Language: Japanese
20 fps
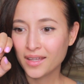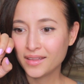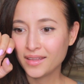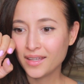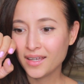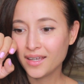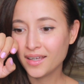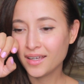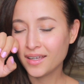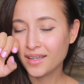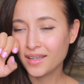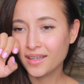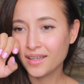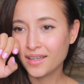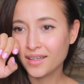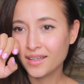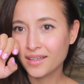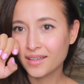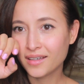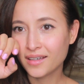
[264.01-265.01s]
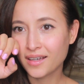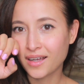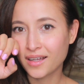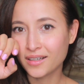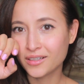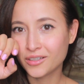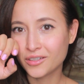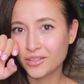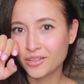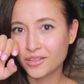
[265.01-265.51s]
であ
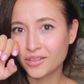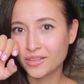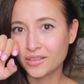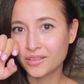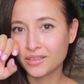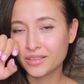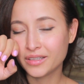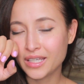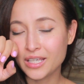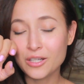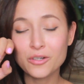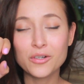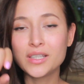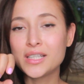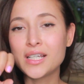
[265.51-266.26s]
の「色